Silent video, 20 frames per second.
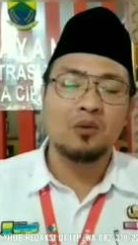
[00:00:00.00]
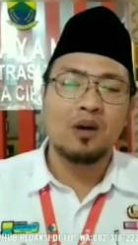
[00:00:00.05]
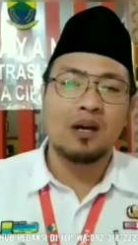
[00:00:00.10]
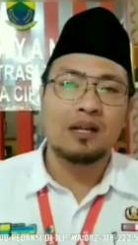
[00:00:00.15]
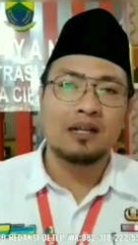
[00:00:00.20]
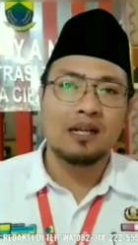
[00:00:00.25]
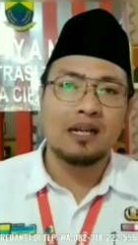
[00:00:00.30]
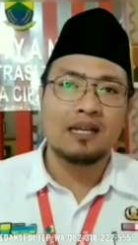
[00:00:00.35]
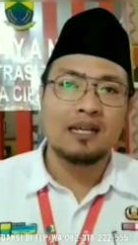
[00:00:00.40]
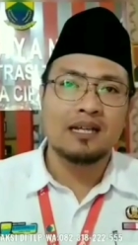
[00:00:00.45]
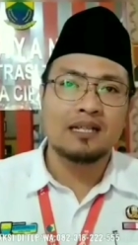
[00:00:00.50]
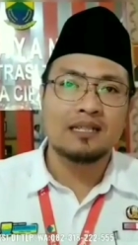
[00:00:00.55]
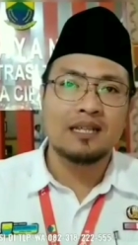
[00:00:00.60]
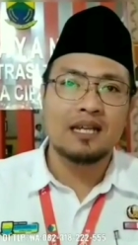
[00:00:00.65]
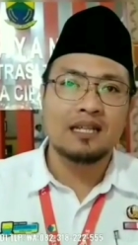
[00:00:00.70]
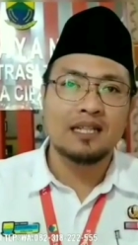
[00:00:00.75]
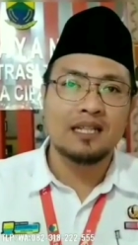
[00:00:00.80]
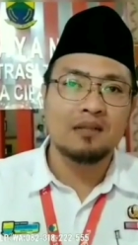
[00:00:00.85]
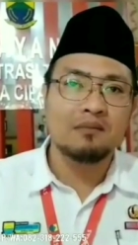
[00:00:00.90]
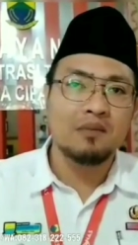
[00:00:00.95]
warga yang
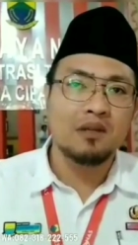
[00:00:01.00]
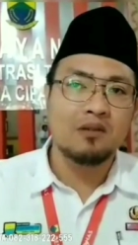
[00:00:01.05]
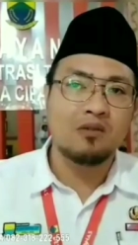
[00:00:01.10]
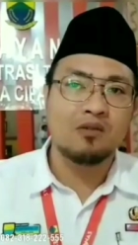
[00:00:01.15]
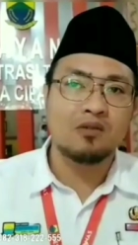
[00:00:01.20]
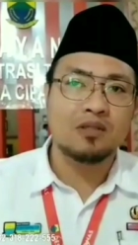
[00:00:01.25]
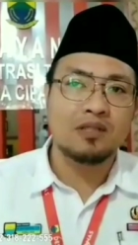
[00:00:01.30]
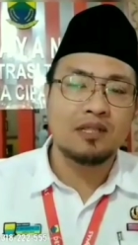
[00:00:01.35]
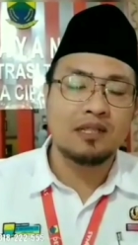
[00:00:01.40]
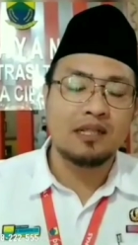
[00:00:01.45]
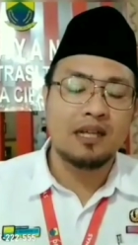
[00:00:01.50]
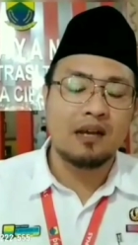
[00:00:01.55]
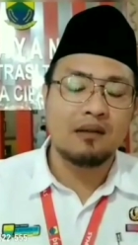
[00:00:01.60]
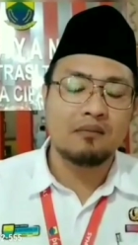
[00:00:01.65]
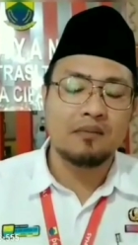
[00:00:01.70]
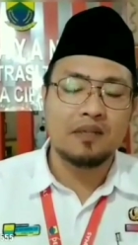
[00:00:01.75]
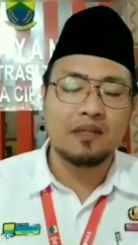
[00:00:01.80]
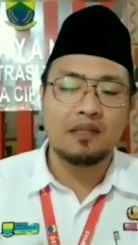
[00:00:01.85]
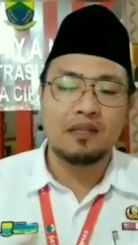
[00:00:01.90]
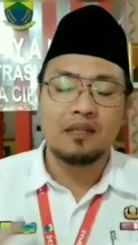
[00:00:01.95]
saat ini mengungsi
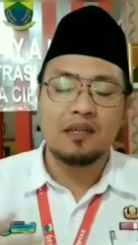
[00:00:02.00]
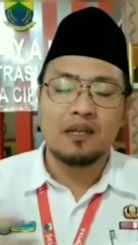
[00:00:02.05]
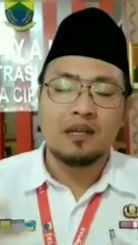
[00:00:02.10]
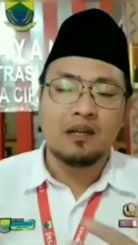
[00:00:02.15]
kami